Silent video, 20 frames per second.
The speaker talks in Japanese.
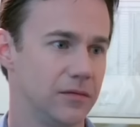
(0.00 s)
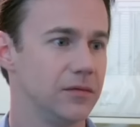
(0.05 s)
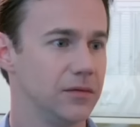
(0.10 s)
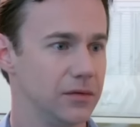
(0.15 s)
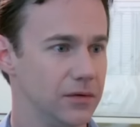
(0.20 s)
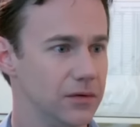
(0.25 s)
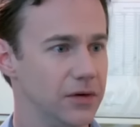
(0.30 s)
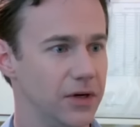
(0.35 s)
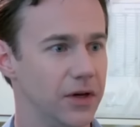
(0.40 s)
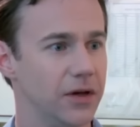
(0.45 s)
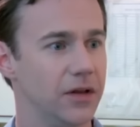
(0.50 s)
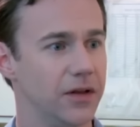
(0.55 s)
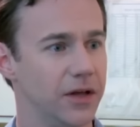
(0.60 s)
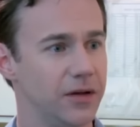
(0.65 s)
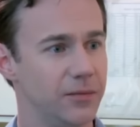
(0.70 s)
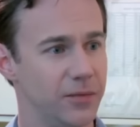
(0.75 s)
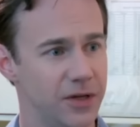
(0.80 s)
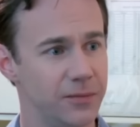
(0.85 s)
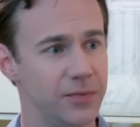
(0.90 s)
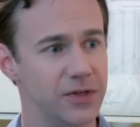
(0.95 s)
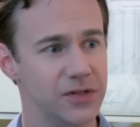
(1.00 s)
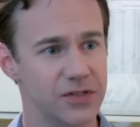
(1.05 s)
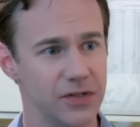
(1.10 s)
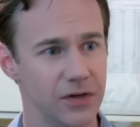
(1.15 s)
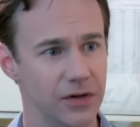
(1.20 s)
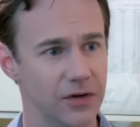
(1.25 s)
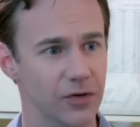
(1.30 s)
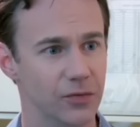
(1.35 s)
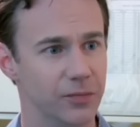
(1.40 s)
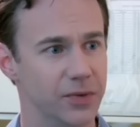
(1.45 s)
ぞ。確かに。
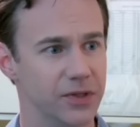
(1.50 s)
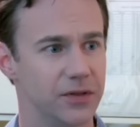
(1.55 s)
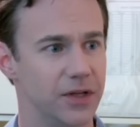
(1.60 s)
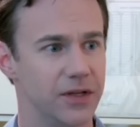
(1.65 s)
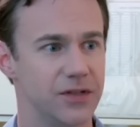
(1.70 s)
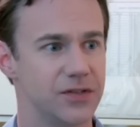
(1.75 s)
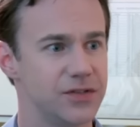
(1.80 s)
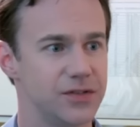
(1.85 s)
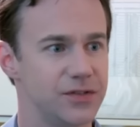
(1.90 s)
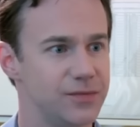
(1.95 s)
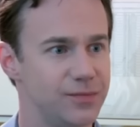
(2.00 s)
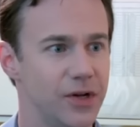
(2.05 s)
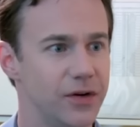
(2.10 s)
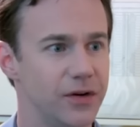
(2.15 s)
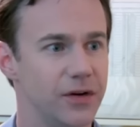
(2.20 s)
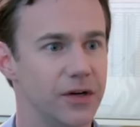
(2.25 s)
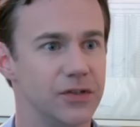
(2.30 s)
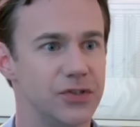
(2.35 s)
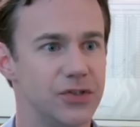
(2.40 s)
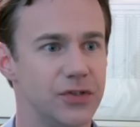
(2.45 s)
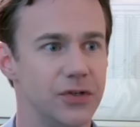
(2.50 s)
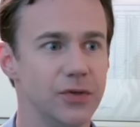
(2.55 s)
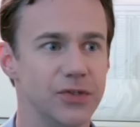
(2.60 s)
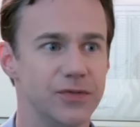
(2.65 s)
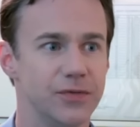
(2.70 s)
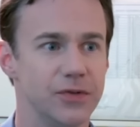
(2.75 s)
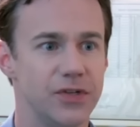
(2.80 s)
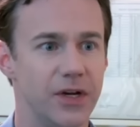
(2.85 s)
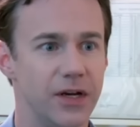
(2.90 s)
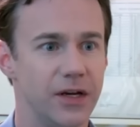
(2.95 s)
でもまだ、坂本大豆
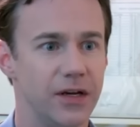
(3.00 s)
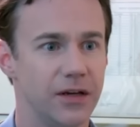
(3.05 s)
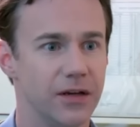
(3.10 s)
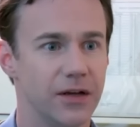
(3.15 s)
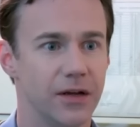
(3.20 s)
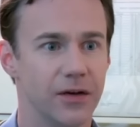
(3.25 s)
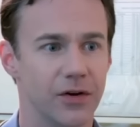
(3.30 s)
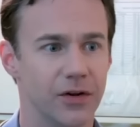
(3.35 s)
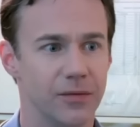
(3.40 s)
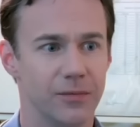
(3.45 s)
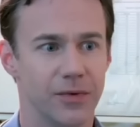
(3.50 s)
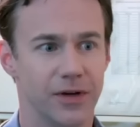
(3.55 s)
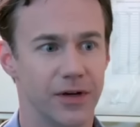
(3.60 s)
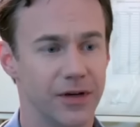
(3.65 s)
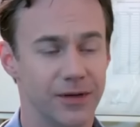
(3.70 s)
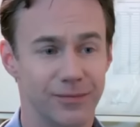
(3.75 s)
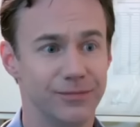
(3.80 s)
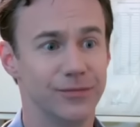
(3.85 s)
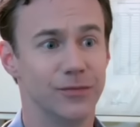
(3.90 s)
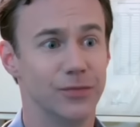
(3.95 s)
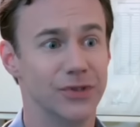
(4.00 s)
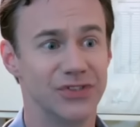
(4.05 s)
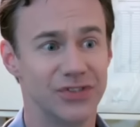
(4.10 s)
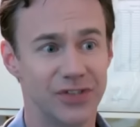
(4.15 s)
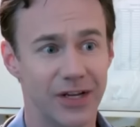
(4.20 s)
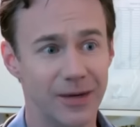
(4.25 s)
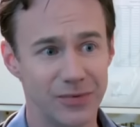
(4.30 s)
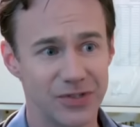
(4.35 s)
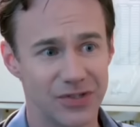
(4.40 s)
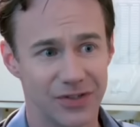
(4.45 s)
も残ってる。逃げ上手
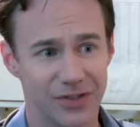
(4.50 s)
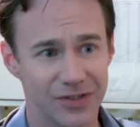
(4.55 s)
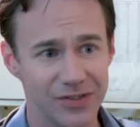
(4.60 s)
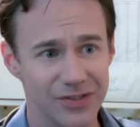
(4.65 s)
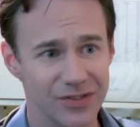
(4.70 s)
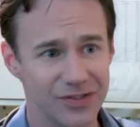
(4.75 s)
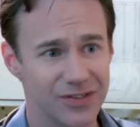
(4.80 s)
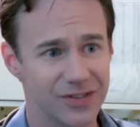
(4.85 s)
もあるぞ。